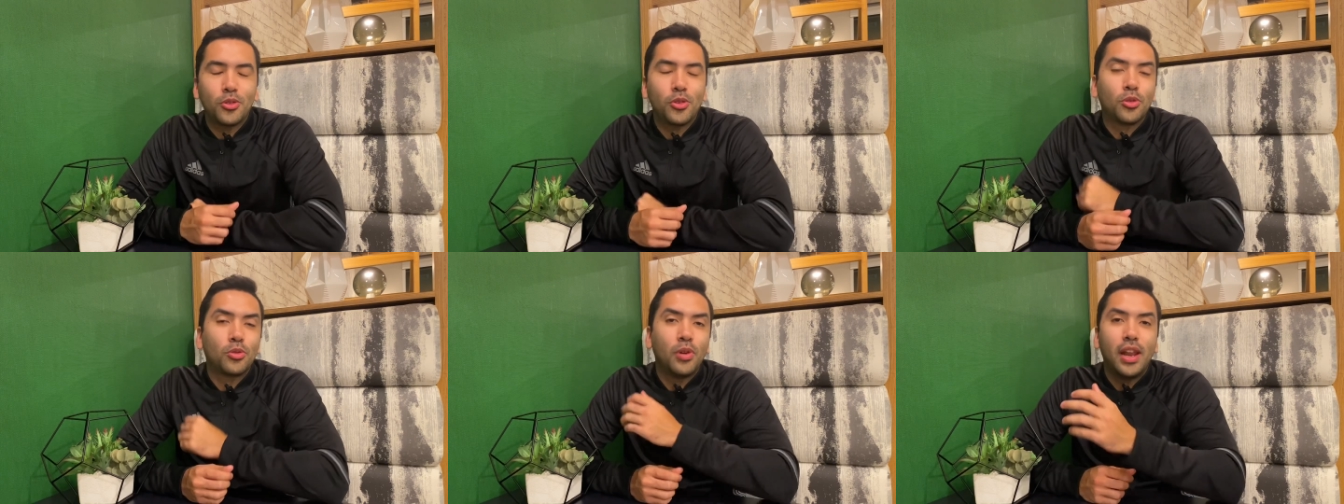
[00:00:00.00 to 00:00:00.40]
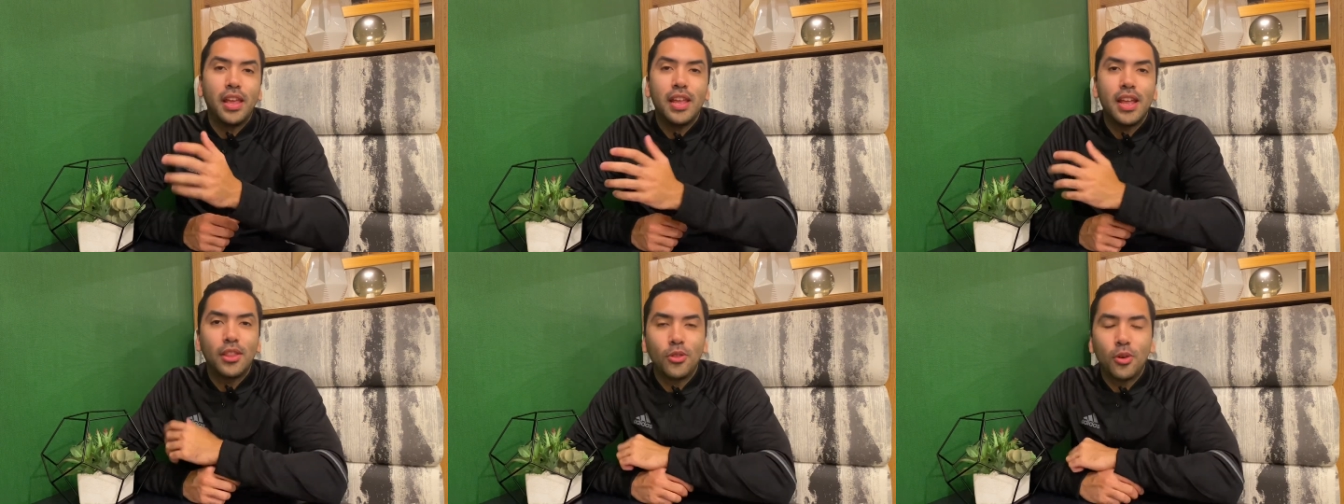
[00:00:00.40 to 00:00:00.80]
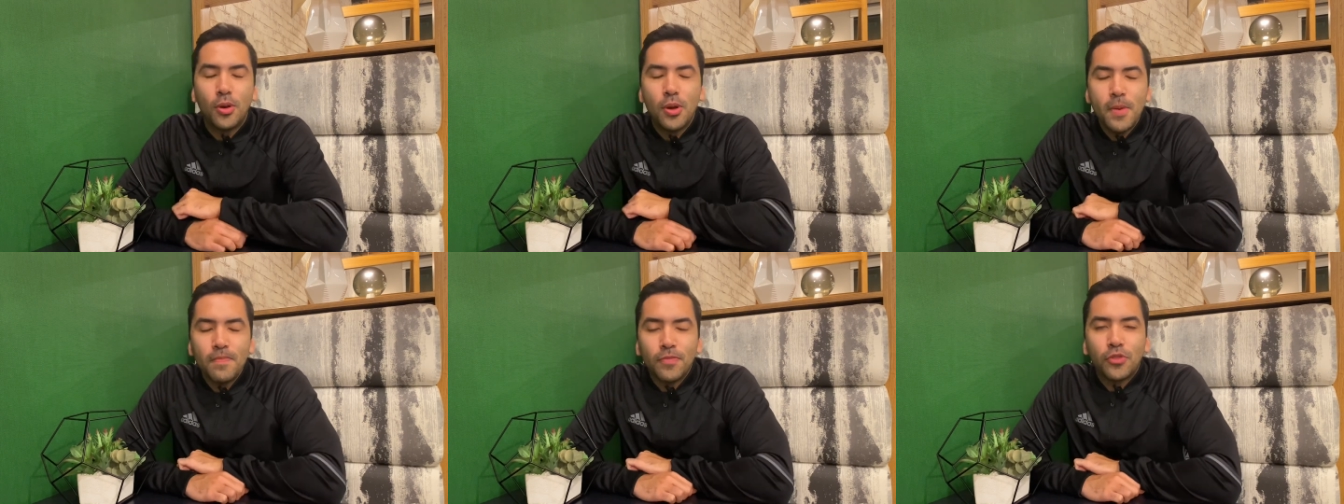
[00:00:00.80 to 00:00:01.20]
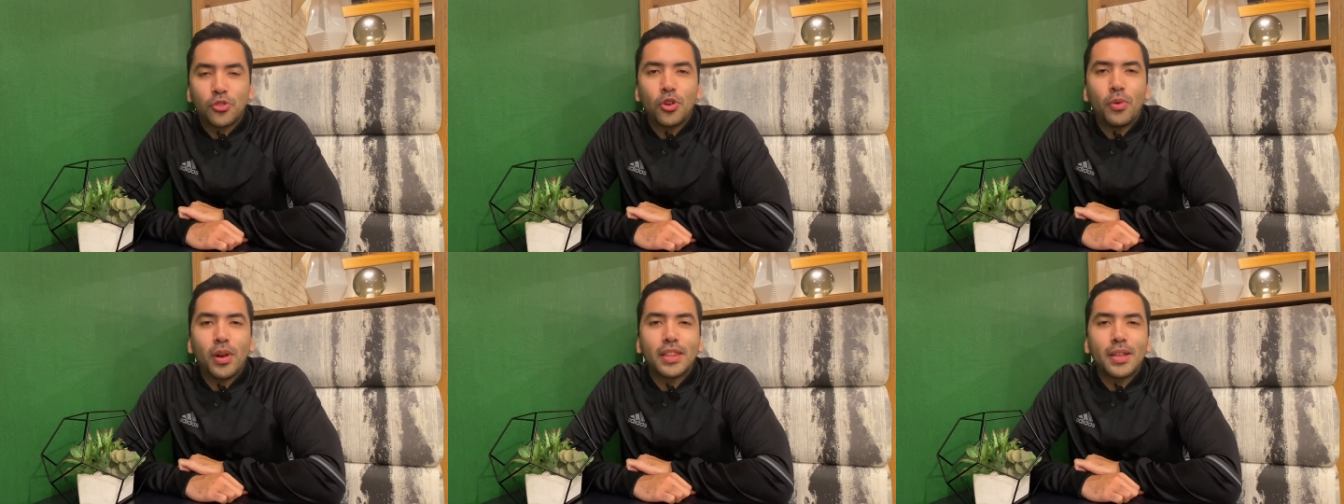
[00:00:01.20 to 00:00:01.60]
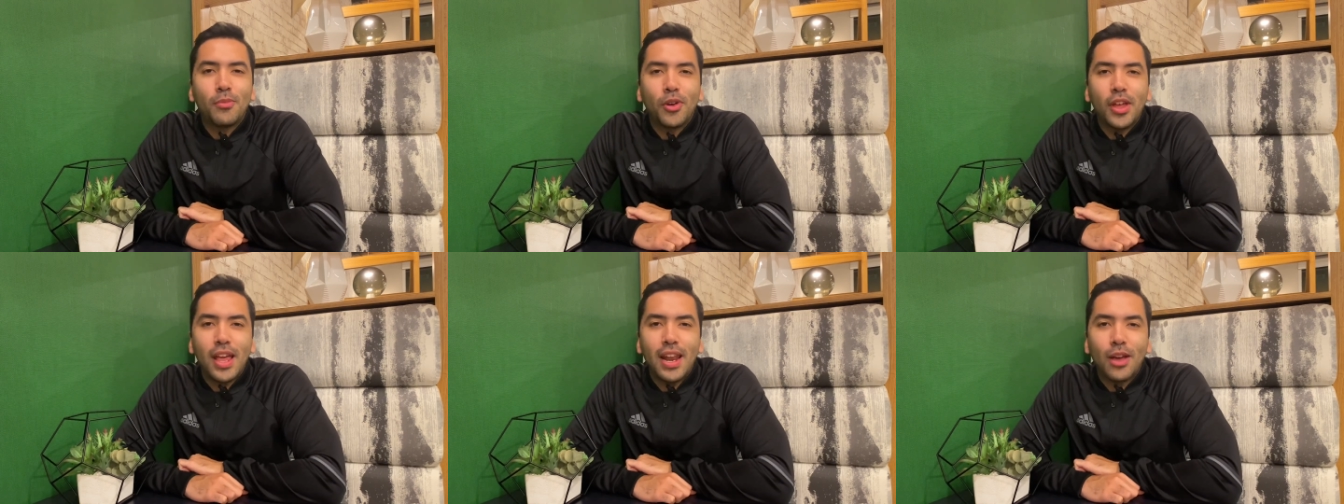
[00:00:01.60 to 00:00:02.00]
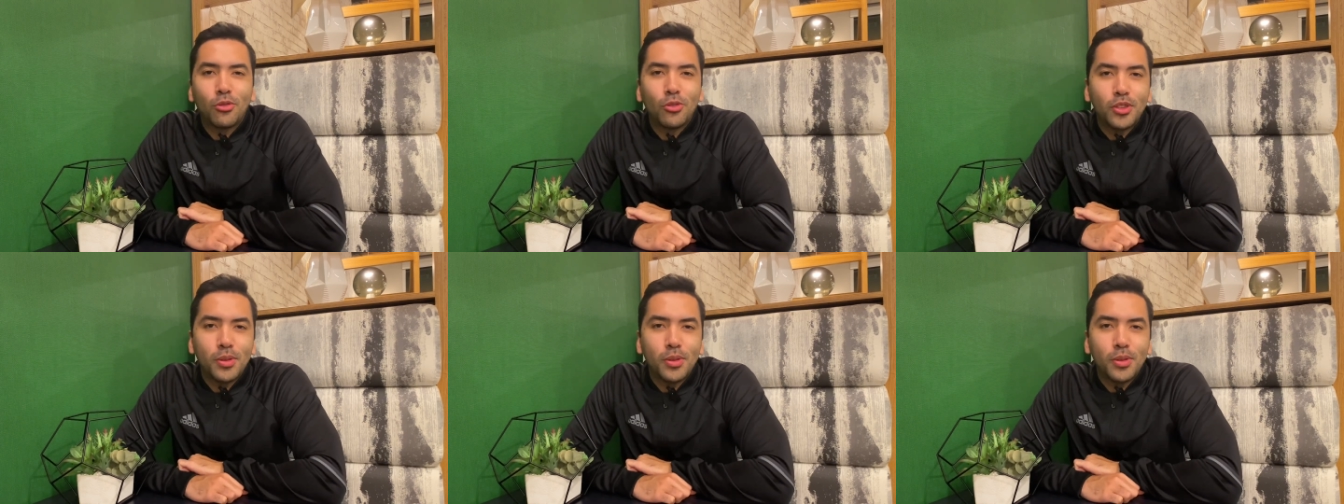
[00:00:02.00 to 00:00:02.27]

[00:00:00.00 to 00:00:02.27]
Yo estuve leyendo sobre esta moneda en las